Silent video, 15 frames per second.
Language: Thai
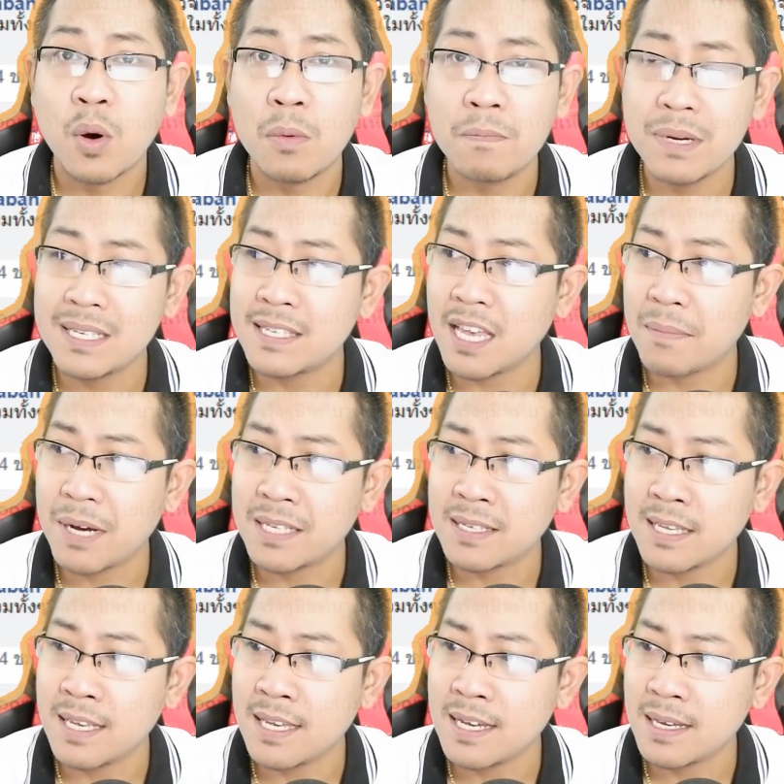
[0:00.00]
ผมไปเสียภา
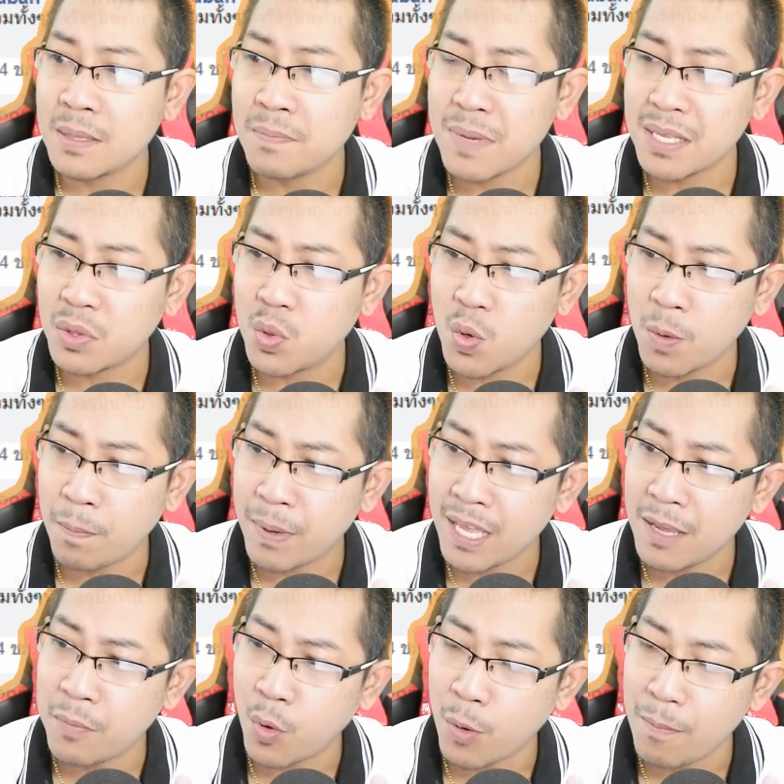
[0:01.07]
ษีมาทุก
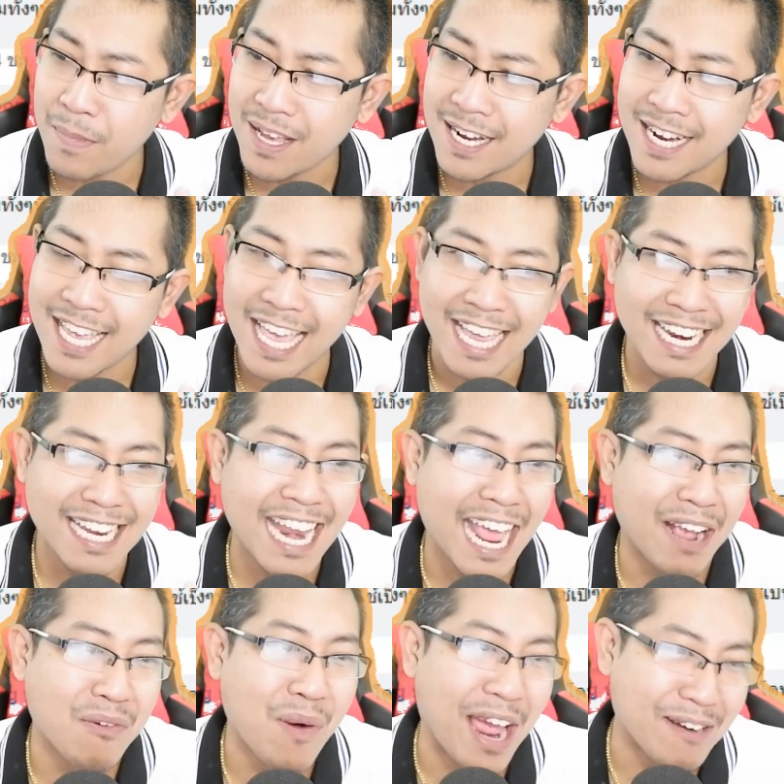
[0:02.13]
ปีผมไม่เคยเห็น
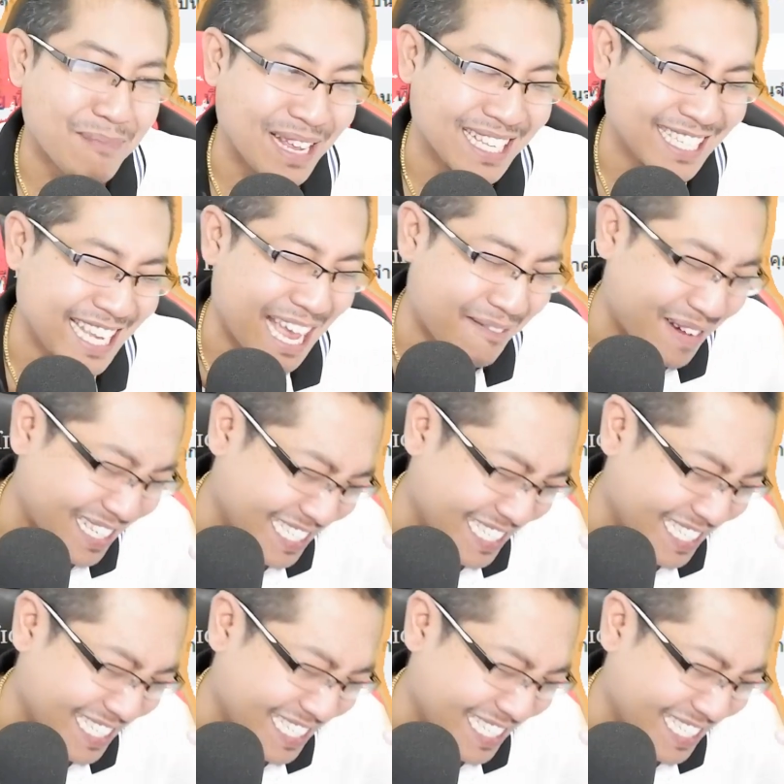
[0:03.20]
เด็กแว้นไปเสีย